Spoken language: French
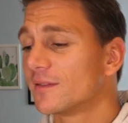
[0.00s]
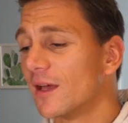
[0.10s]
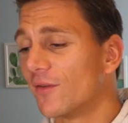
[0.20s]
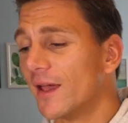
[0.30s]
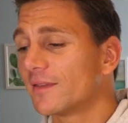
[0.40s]

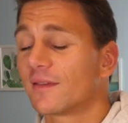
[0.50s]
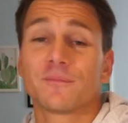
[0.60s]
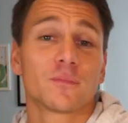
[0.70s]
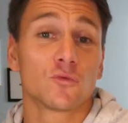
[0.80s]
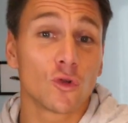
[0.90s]
ça va être
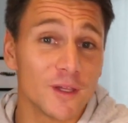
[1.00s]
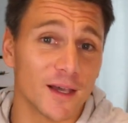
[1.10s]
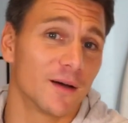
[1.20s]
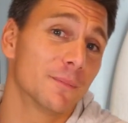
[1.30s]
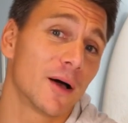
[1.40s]
de
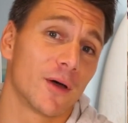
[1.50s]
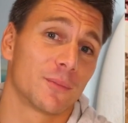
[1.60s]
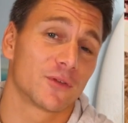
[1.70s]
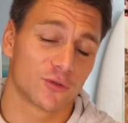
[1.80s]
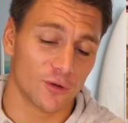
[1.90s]
lire. Bah ouais,
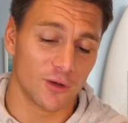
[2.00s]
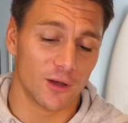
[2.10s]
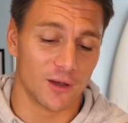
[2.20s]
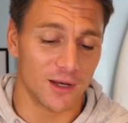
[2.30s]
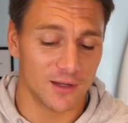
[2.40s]
parce que
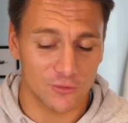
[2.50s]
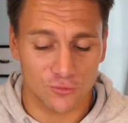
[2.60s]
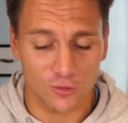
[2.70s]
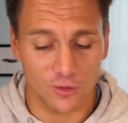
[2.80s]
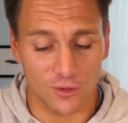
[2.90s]
euh, la
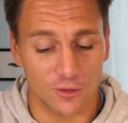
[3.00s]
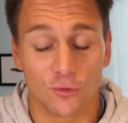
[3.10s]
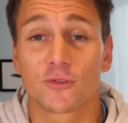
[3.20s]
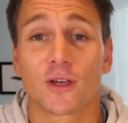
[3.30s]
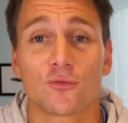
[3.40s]
lecture, euh,
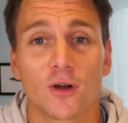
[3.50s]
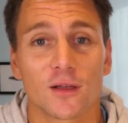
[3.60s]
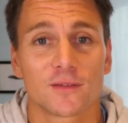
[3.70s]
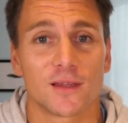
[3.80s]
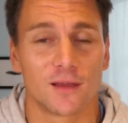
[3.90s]
le
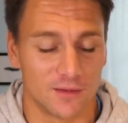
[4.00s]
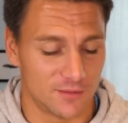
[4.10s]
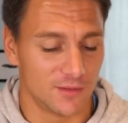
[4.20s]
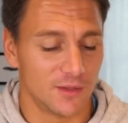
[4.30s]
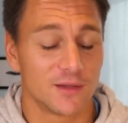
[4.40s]
savoir, euh,
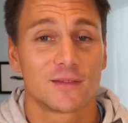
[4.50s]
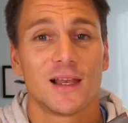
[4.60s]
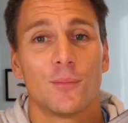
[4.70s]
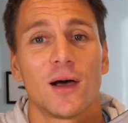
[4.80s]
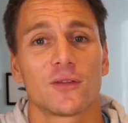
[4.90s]
c'est
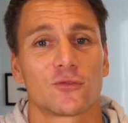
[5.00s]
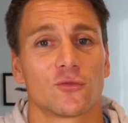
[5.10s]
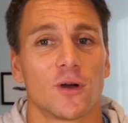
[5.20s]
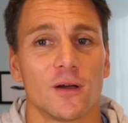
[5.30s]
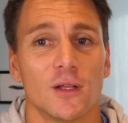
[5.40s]
la base,
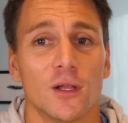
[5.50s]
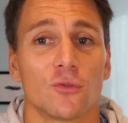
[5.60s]
tu vois.